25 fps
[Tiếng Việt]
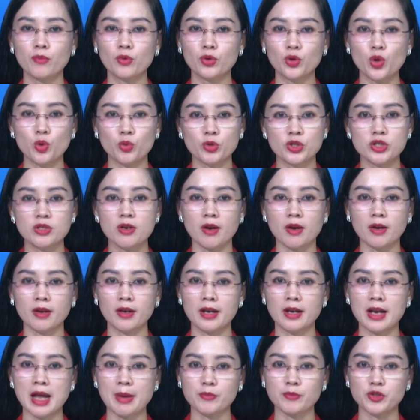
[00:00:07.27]
Cục trưởng
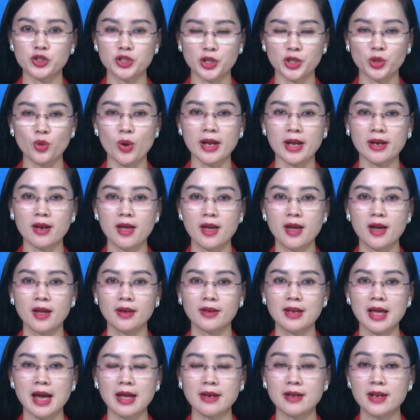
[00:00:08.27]
làm trưởng đoàn
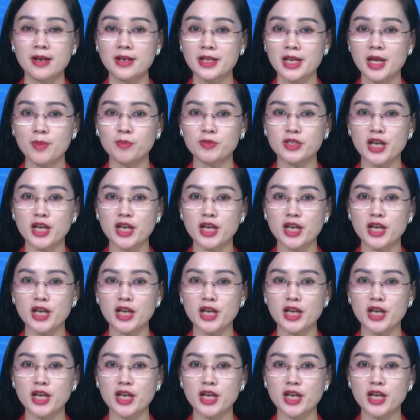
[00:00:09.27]
đã đến kiểm